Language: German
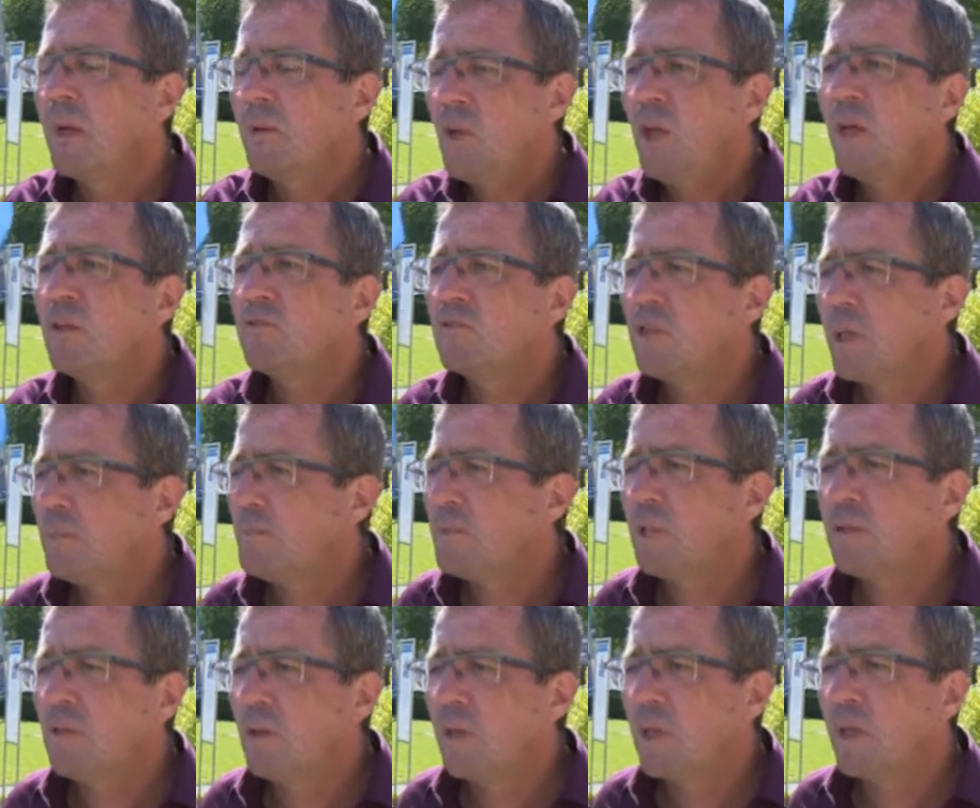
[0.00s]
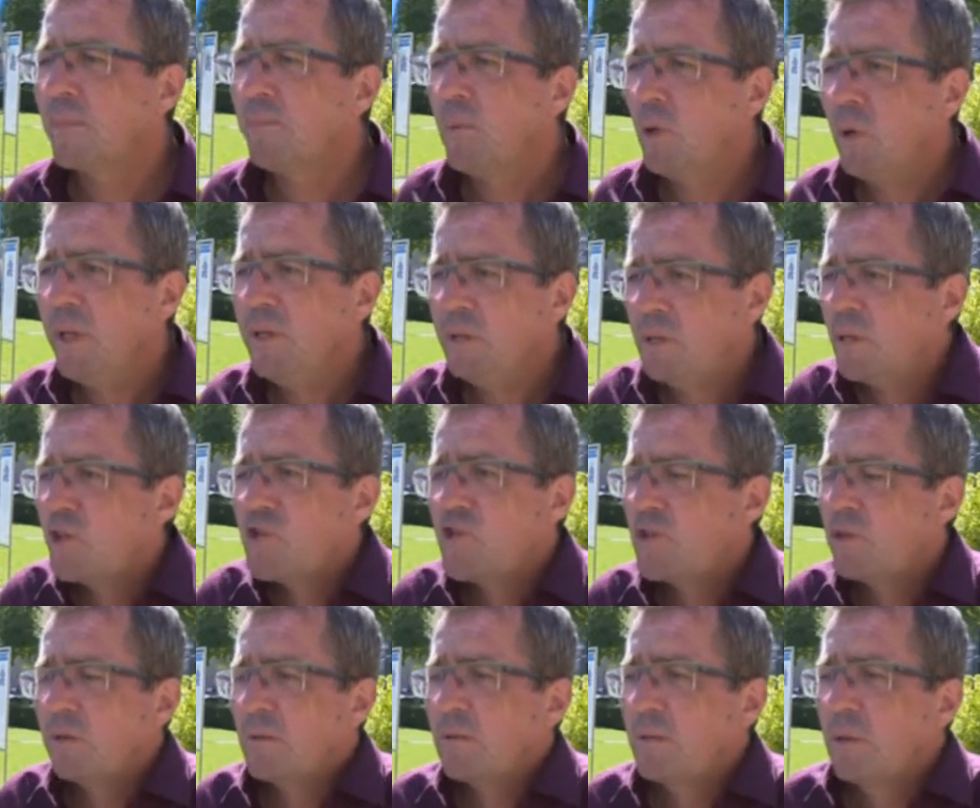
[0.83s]
Naja, es gibt natürlich
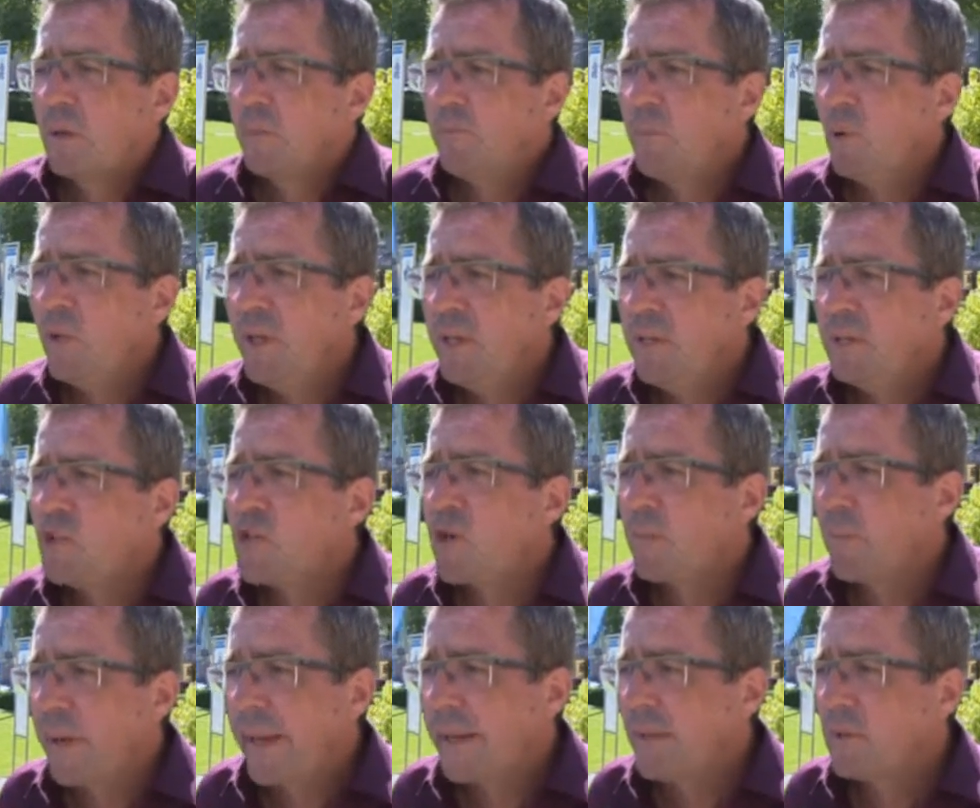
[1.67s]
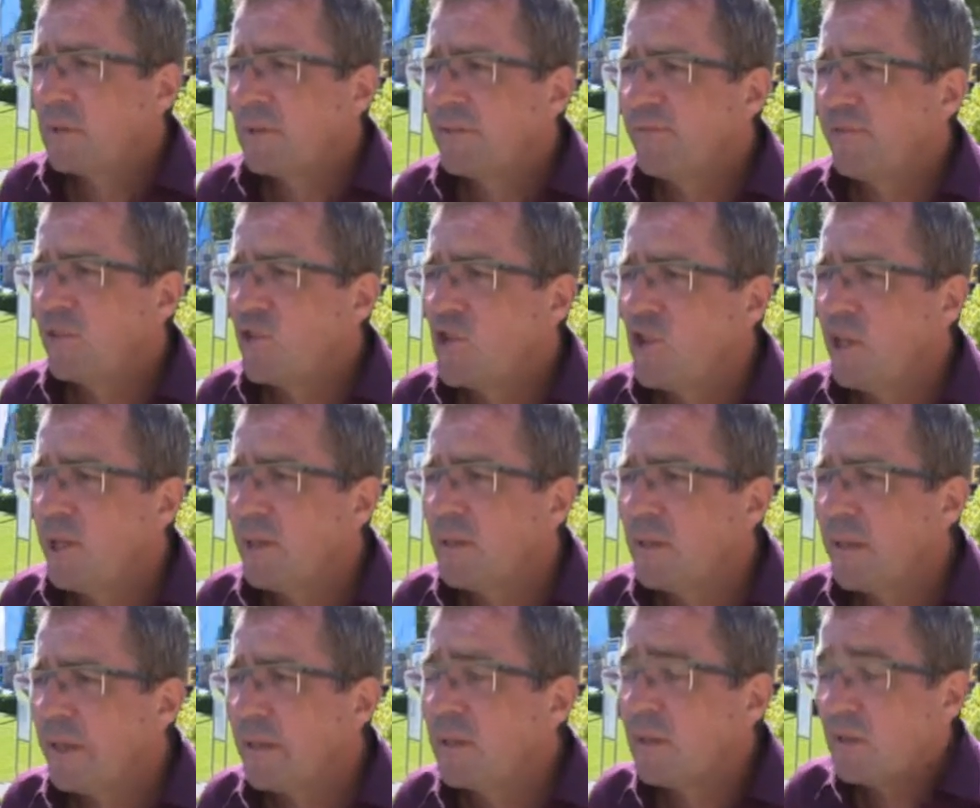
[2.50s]
politisch, äh, politische
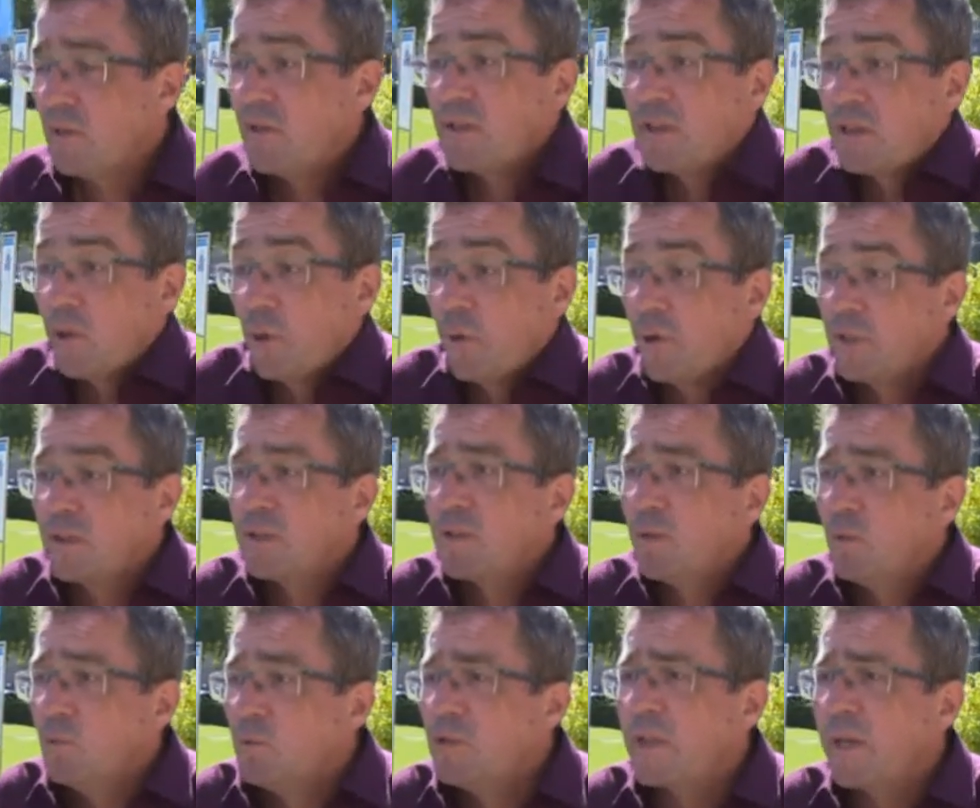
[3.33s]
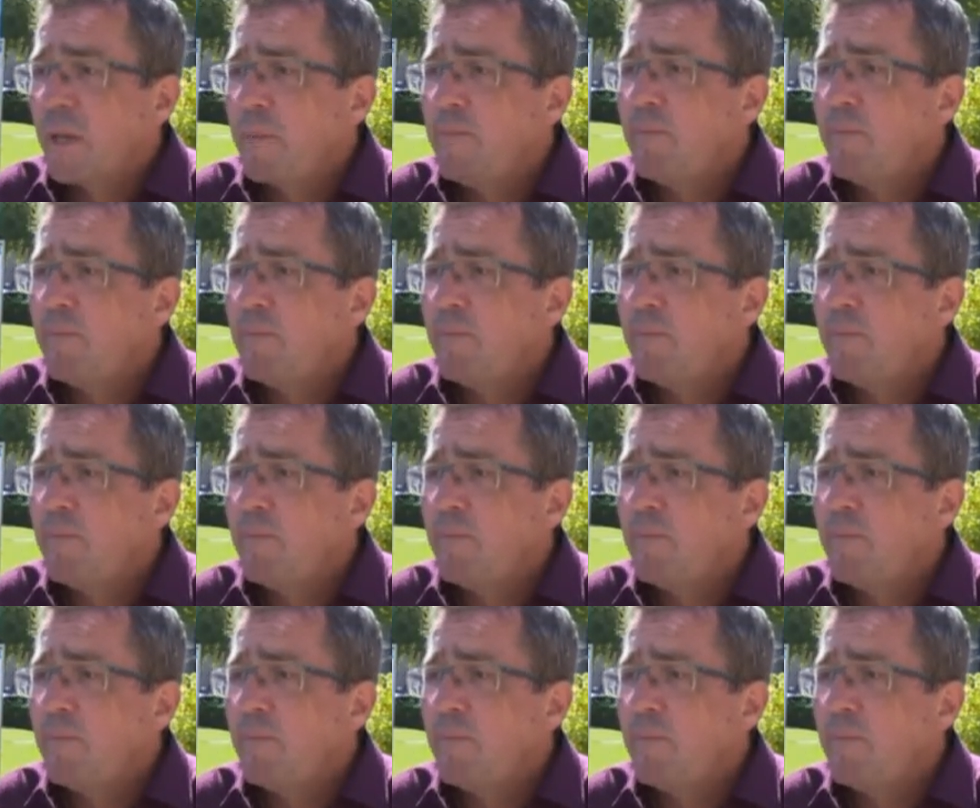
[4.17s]
Meinungsverschiedenheiten. Das gehört zu unserem